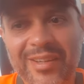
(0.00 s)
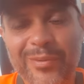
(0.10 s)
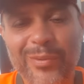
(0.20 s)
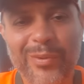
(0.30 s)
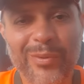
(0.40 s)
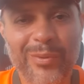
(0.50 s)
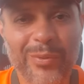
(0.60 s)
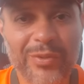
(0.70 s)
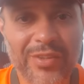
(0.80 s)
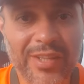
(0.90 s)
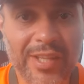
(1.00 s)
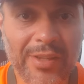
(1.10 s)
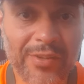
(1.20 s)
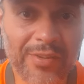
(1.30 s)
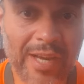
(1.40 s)
o, o
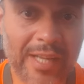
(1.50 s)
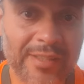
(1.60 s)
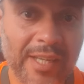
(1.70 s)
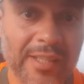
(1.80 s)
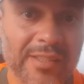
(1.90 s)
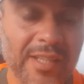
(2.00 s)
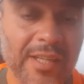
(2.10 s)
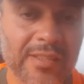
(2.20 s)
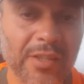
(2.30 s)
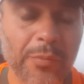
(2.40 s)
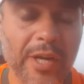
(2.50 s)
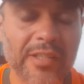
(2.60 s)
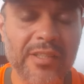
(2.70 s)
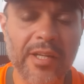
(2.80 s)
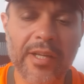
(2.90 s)
Diniz até na seleção
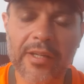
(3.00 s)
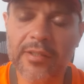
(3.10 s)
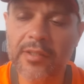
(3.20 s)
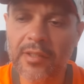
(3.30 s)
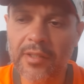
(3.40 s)
brasileira.